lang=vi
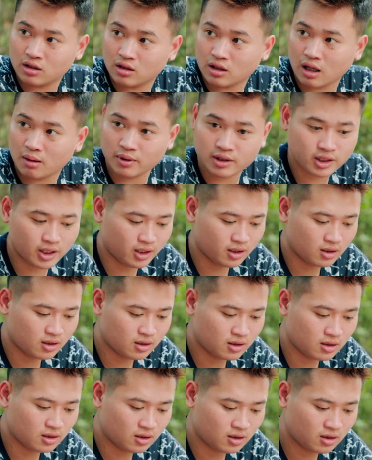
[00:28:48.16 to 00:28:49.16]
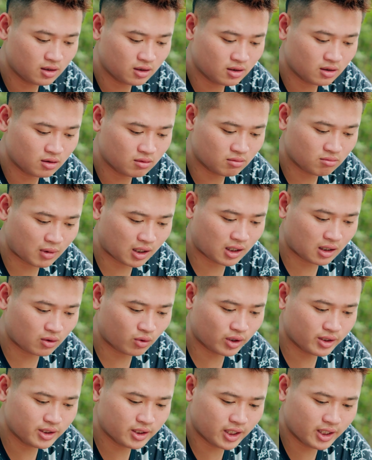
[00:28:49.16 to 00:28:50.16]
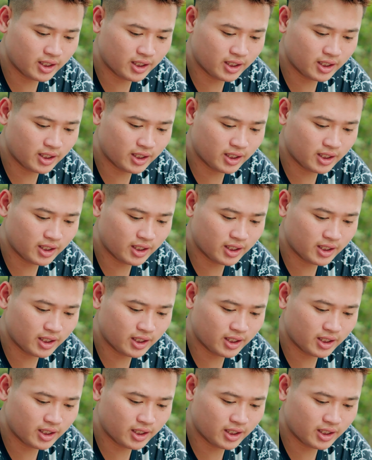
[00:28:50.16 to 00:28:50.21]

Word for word: làm cái gì thế, thế, tại... gì